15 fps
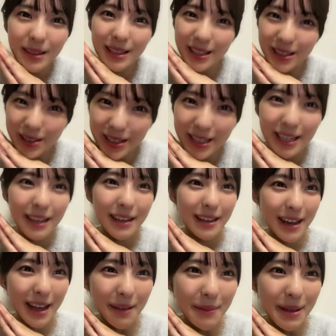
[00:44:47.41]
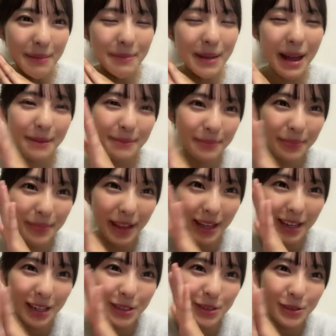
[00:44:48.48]
9位ラーメンマン
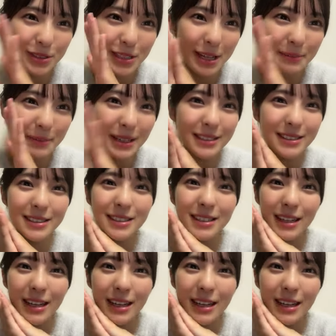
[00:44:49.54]
ありがとうございます